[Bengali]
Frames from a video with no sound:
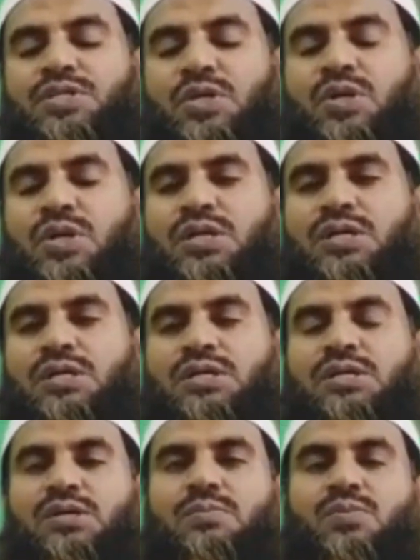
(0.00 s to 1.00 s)
যখন
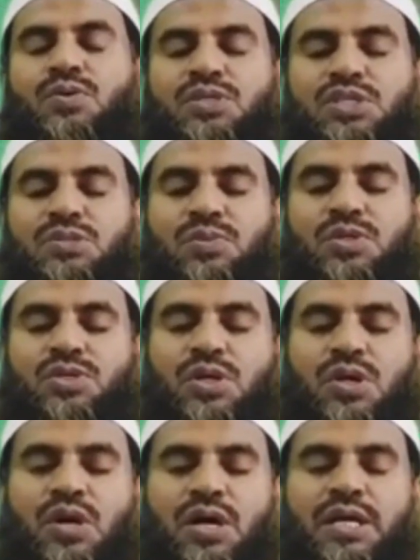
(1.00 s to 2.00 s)
পঁচিশ বছর
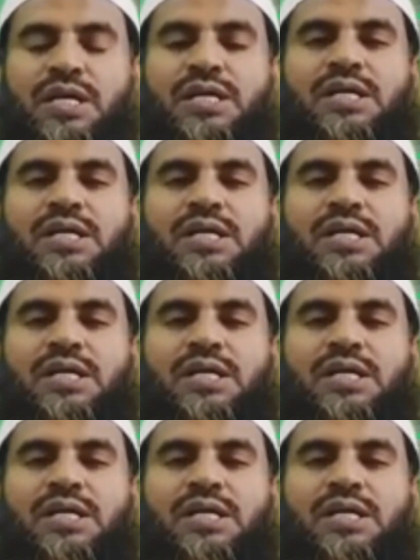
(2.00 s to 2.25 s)
হয়